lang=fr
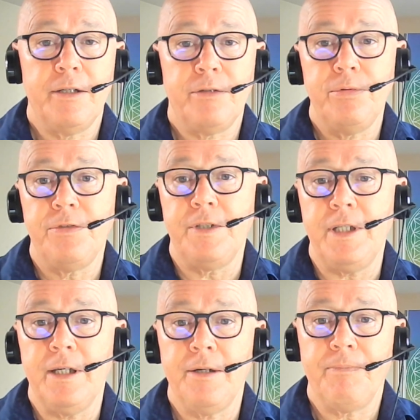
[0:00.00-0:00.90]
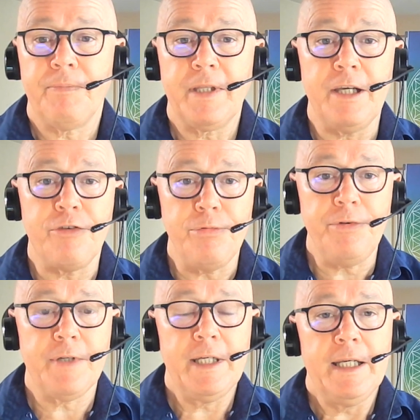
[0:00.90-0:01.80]
tout ce qui, qui est
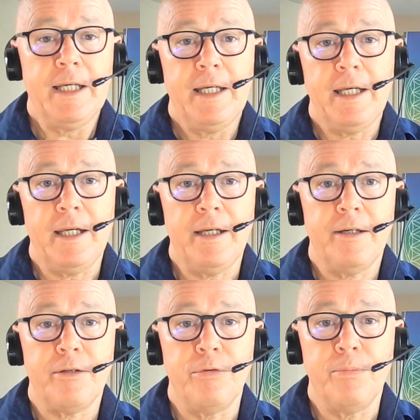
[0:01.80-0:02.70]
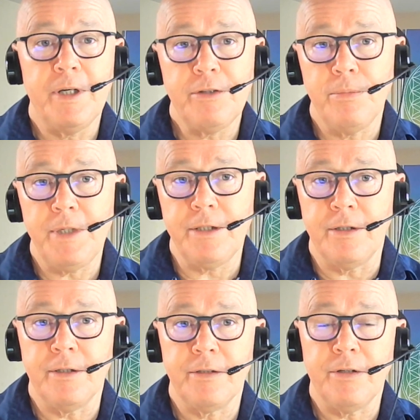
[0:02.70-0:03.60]
juste et ne pas tomber
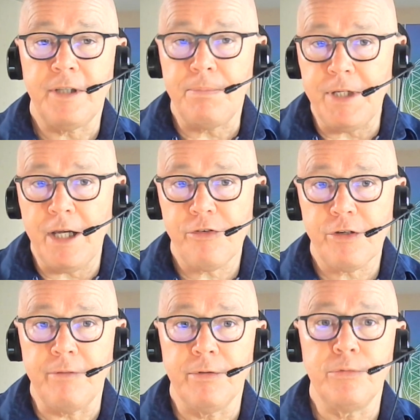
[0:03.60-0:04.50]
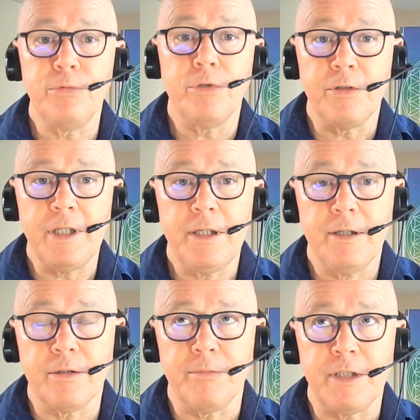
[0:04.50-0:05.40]
dans, dans, des pièges qui vont nous tendre,
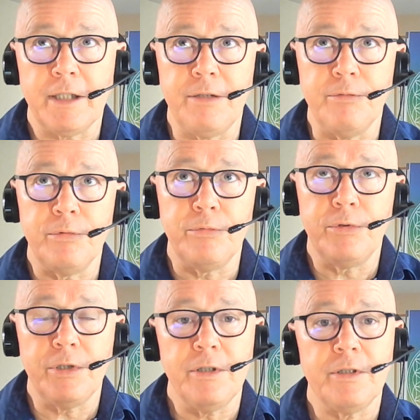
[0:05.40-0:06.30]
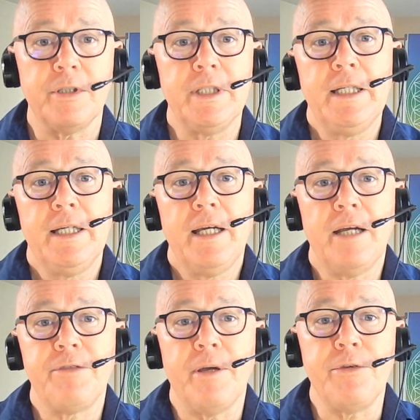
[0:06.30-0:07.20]
comment dire, qui vont nous tendre
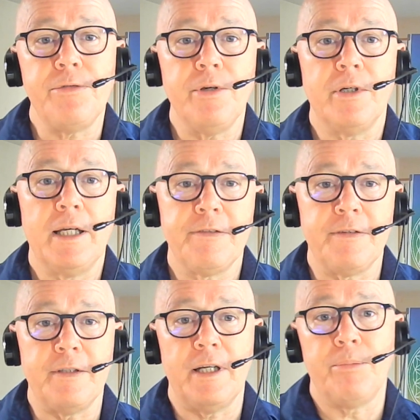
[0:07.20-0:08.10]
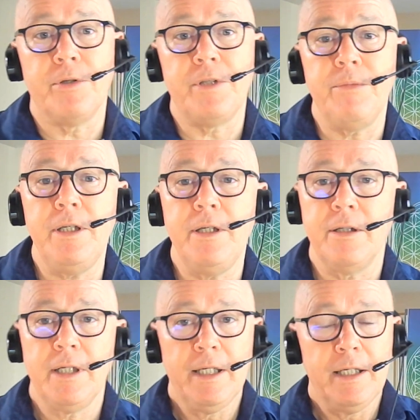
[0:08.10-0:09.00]
à faire mesure. Là, c'était la pandémie.
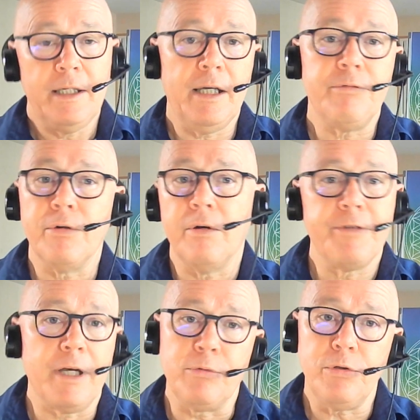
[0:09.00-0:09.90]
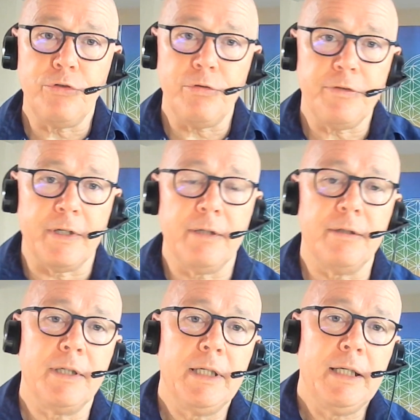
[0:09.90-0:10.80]
là, ils vont en faire d'autres choses. Hein,